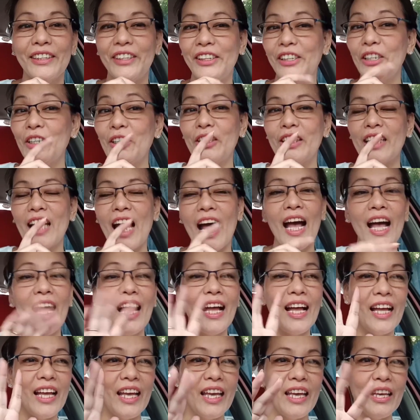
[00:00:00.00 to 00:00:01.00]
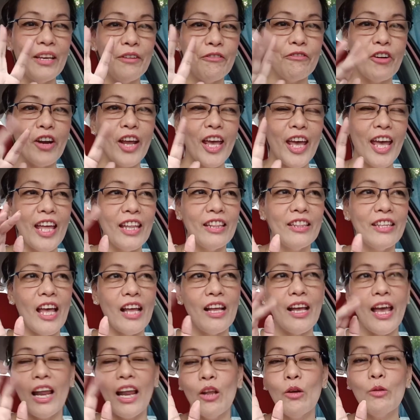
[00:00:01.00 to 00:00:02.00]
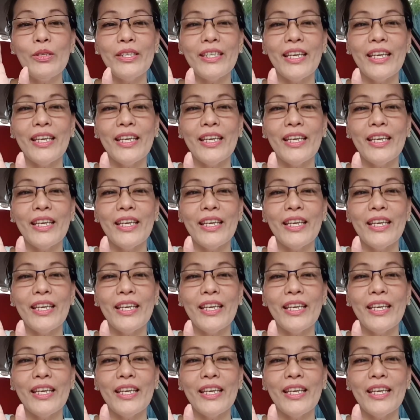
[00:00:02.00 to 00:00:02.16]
Yun, hi friend, hello